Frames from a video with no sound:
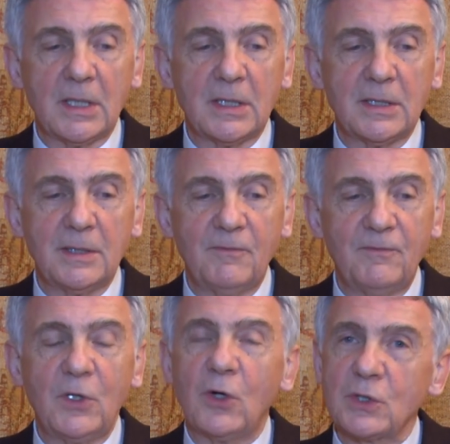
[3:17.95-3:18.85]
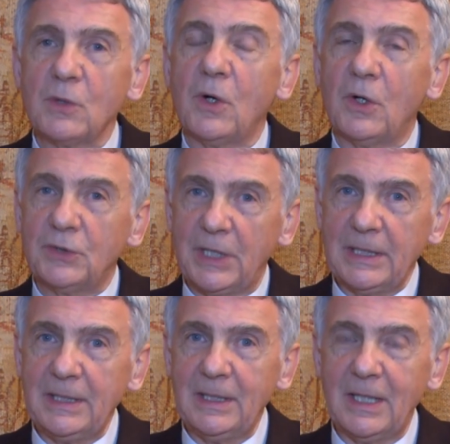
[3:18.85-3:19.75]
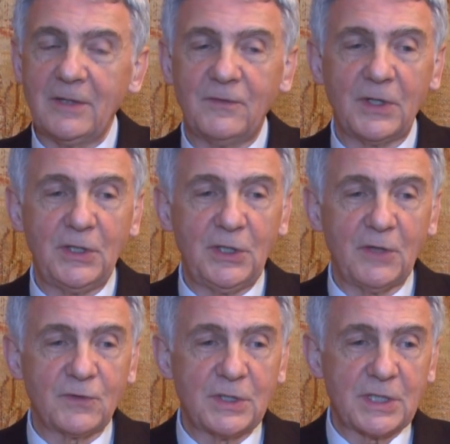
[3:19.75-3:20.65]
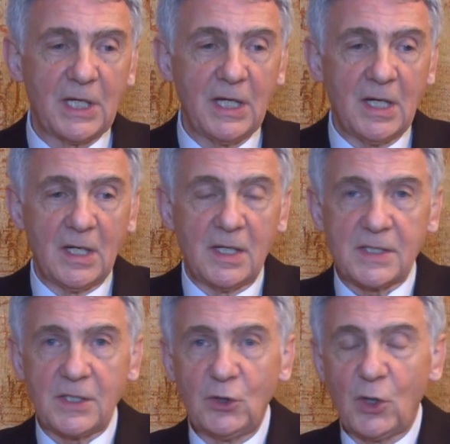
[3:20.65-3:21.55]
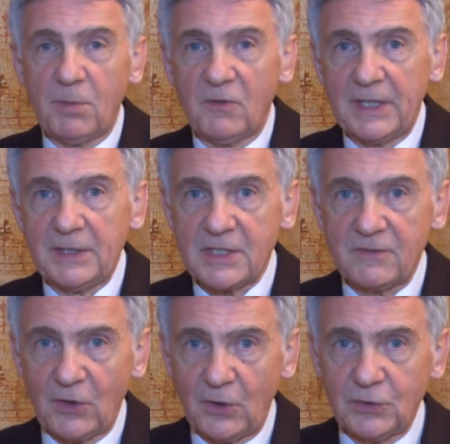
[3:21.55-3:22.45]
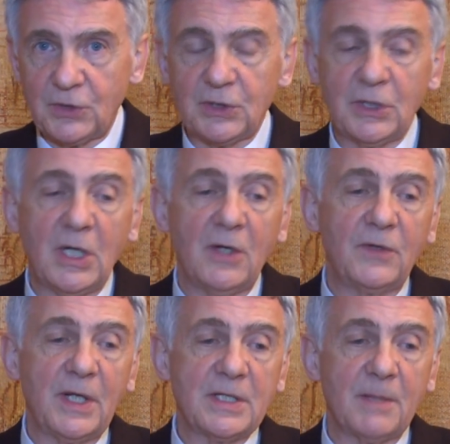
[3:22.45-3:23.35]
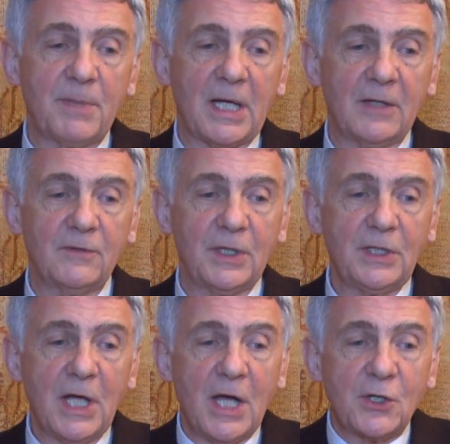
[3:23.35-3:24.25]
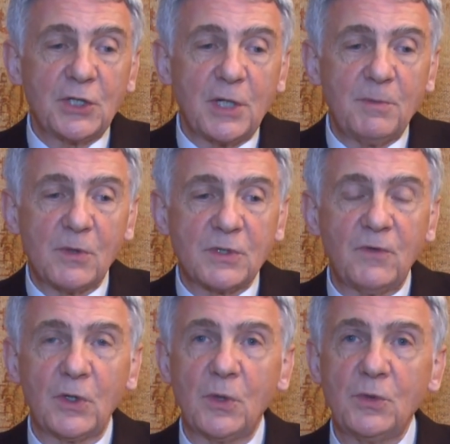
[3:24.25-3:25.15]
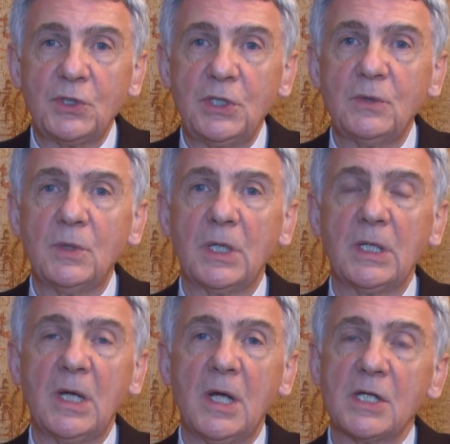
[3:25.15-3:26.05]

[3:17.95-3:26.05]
e, wychodzą od ręki lewej i te wszystkie synkopowane zwroty w ręce prawej czerpią swoją siłę,